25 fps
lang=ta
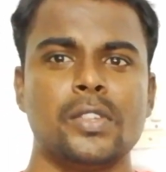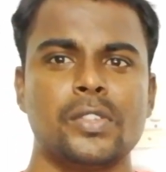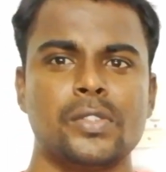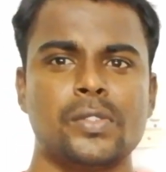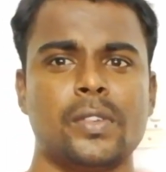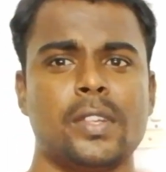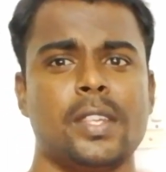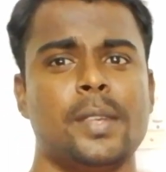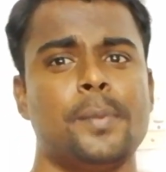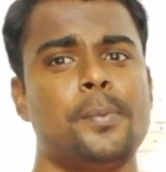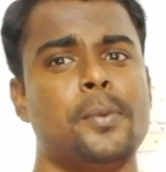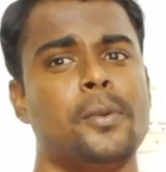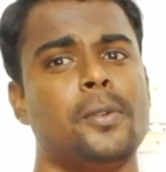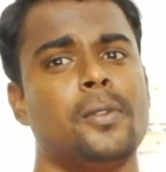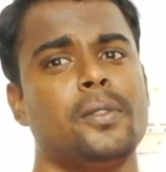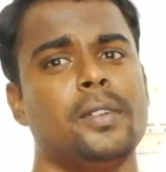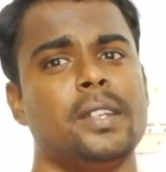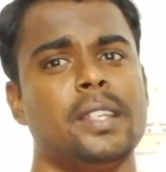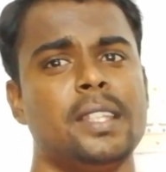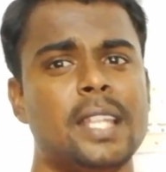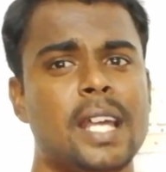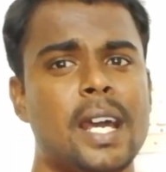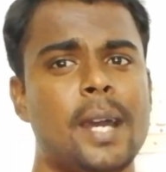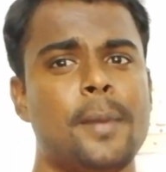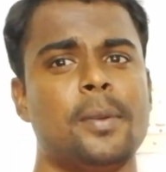ஸோ இப்போது
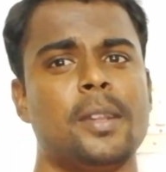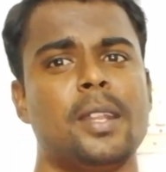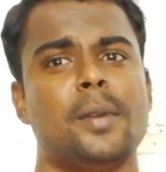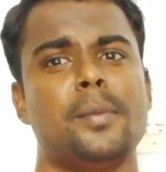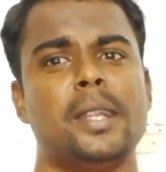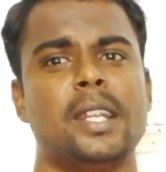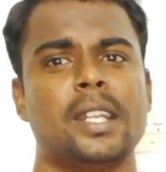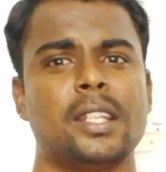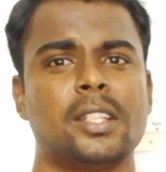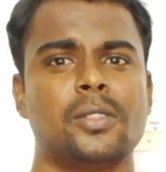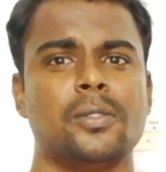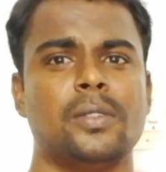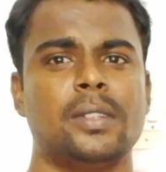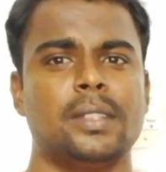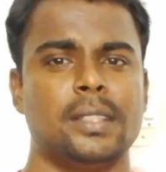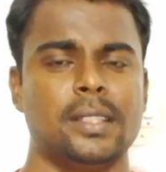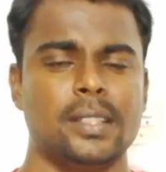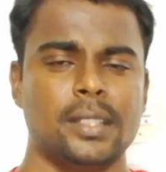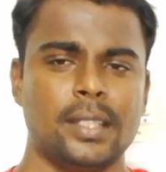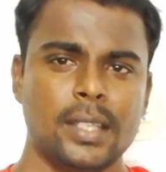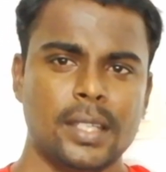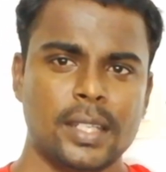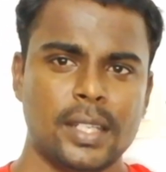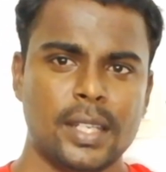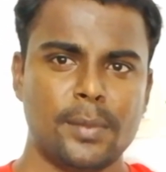இந்த ஆப்பை நம்ம எடுத்து வந்து
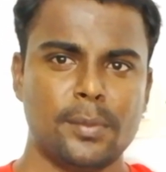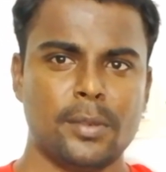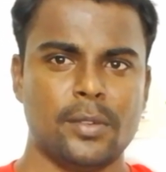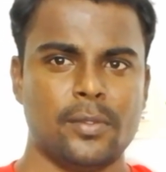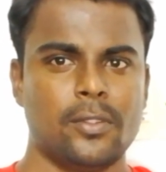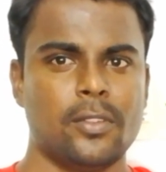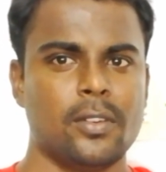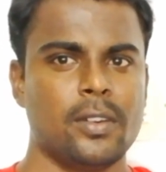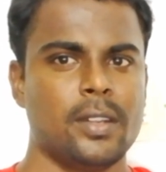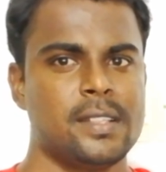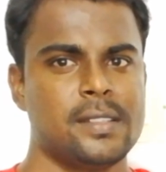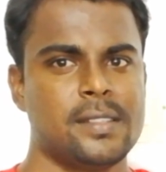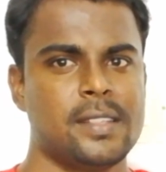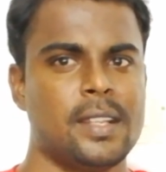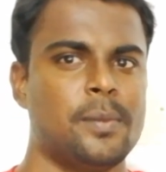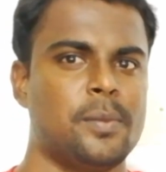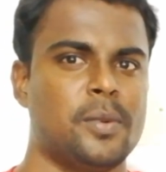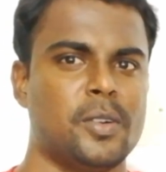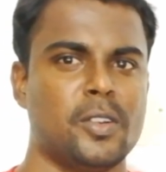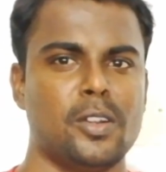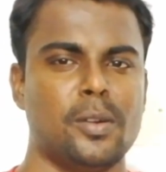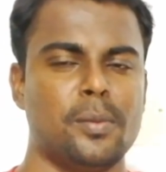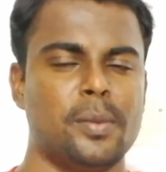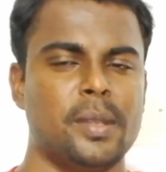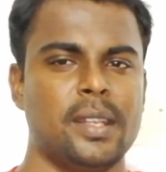நம்ம ஃபோனில் இன்ஸ்டால்
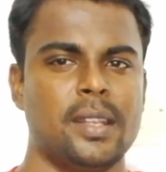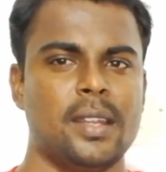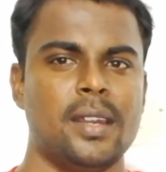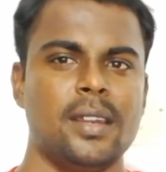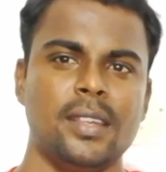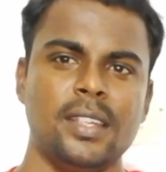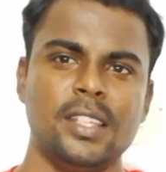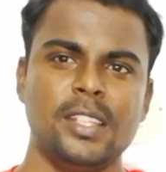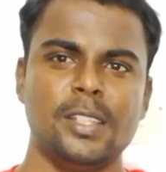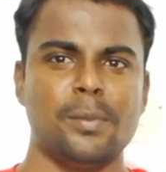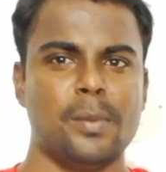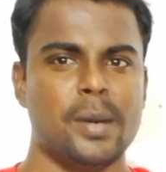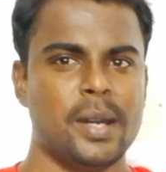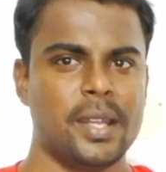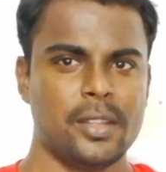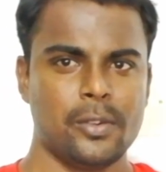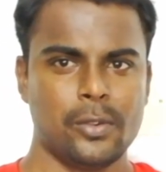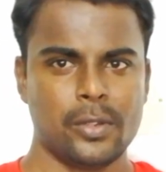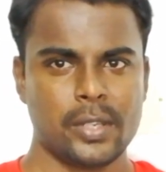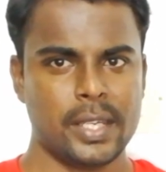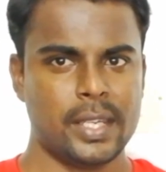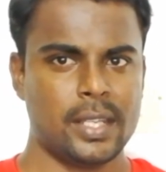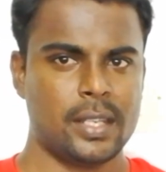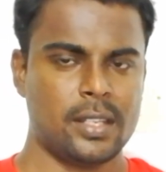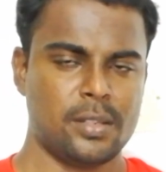பண்ணோம் அப்படின்னா இந்த மாதிரி
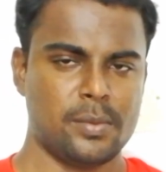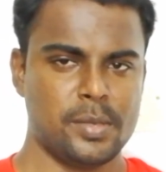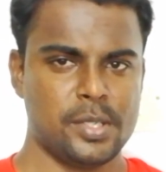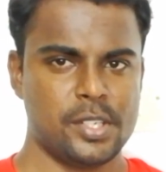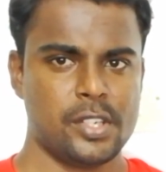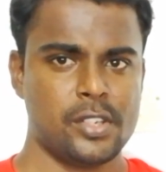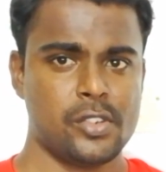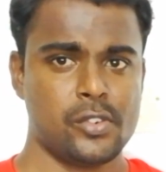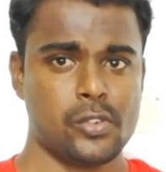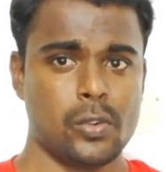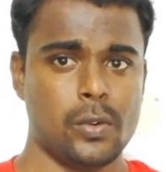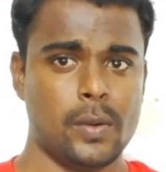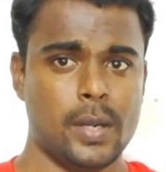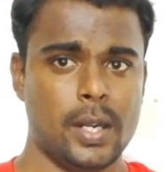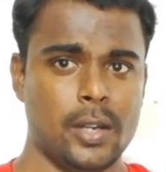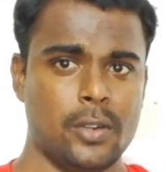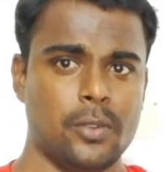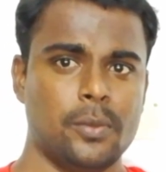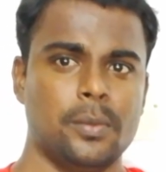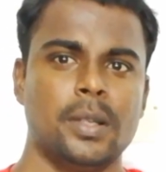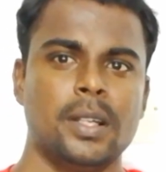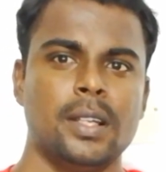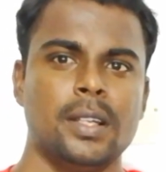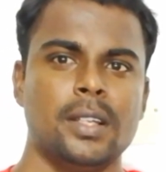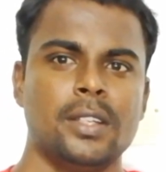ஒரு எரர் மெசேஜ் ஷோ
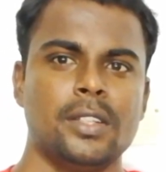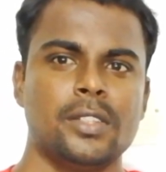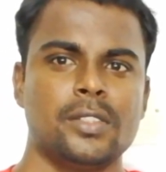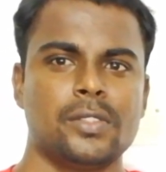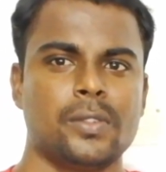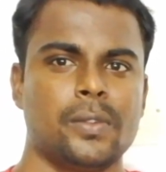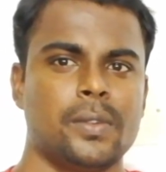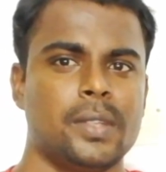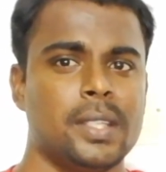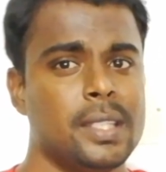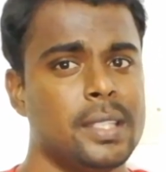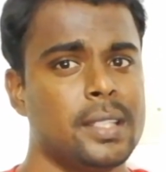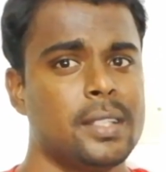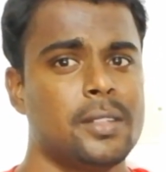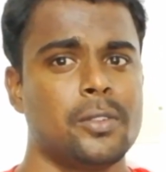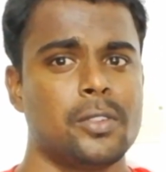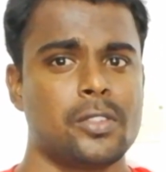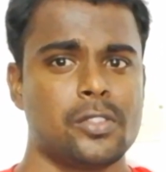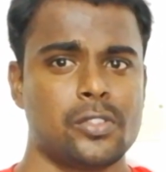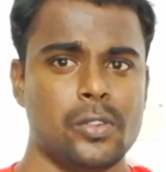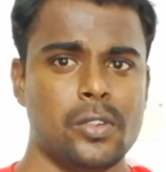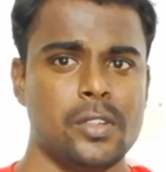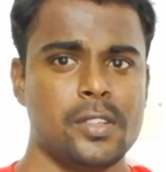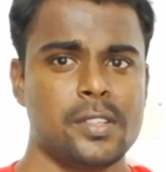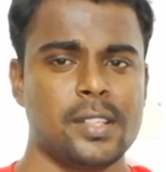ஆகும் ஸோ இதுக்கு ஒரு
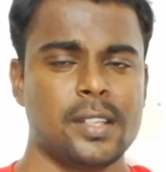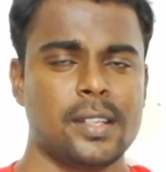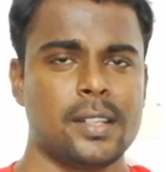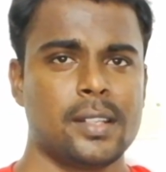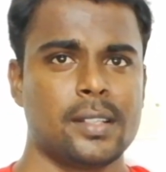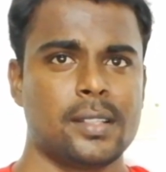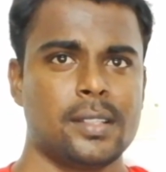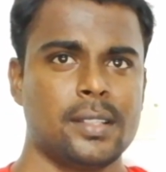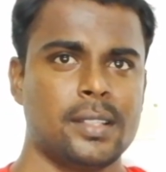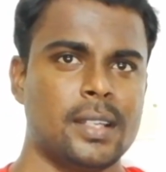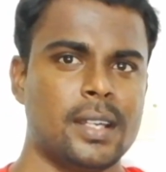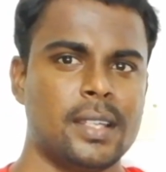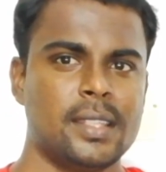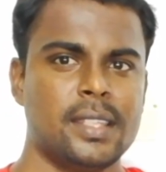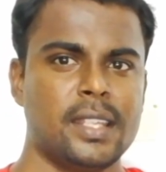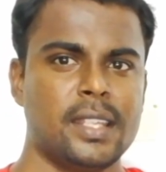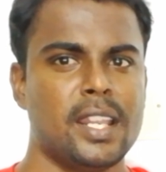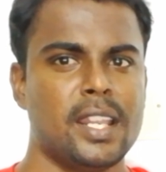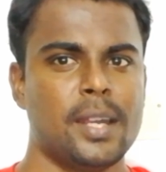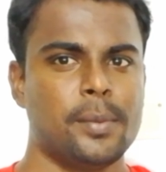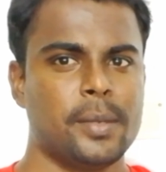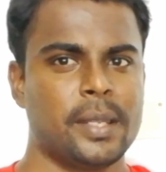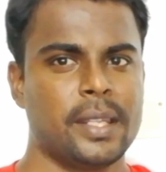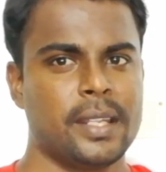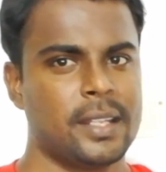சொல்யூஷன் இருக்குது அது
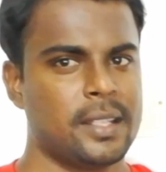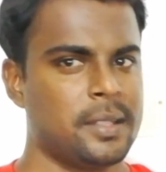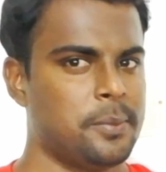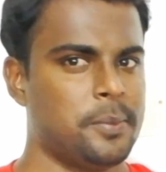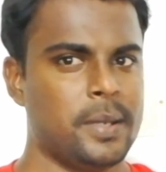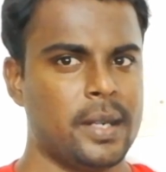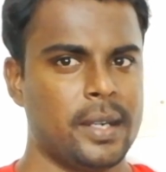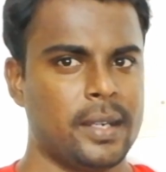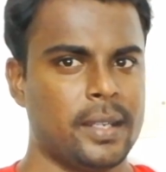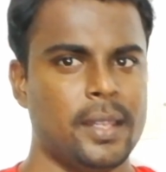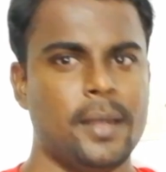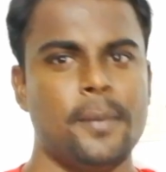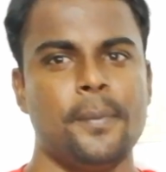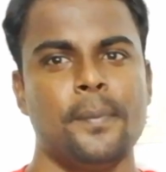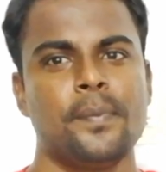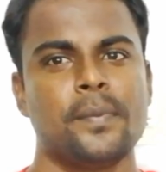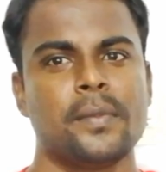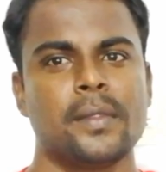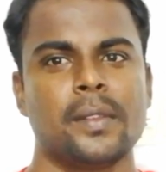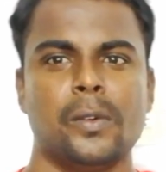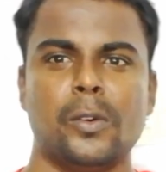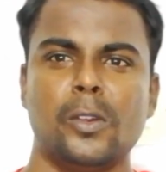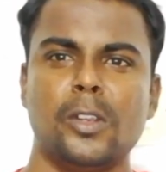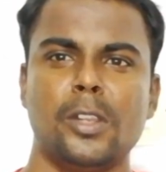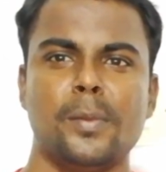அப்படிங்கிறத பார்க்கலாம்
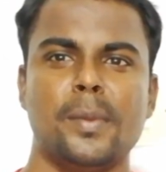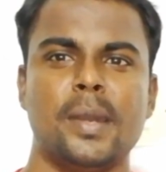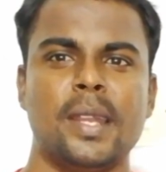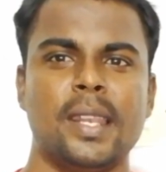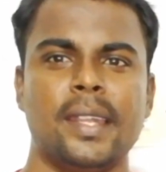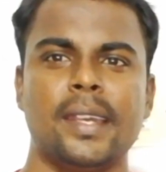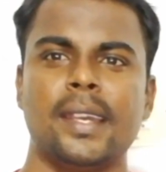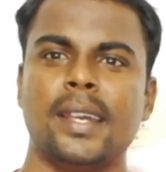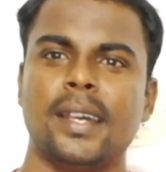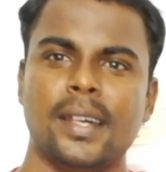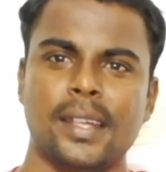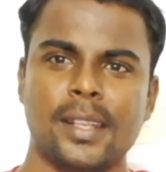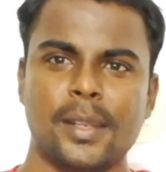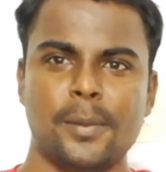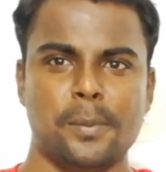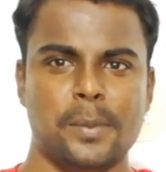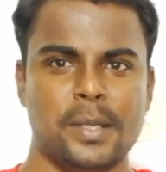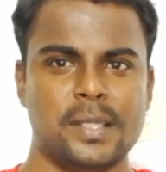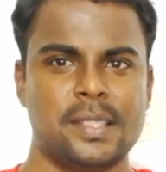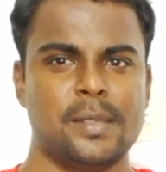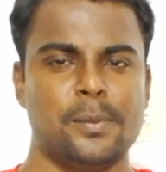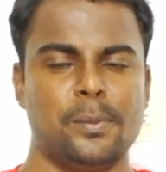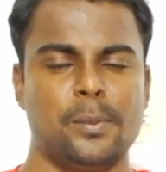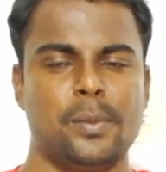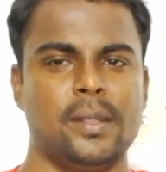ஒன்றுமே இல்லைங்க ரொம்ப
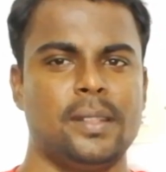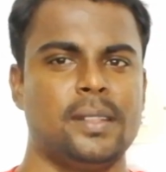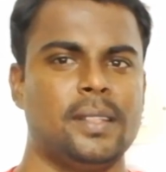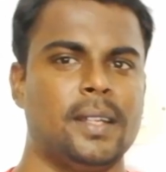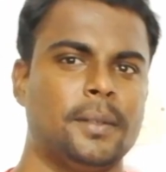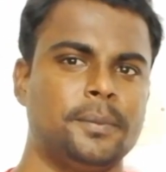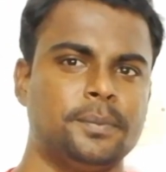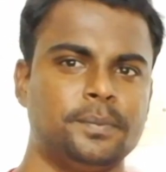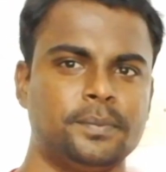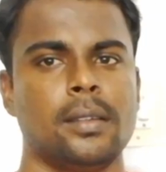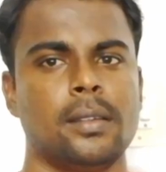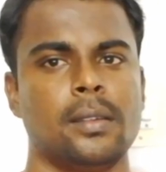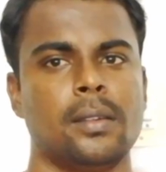சிம்பிள் தான்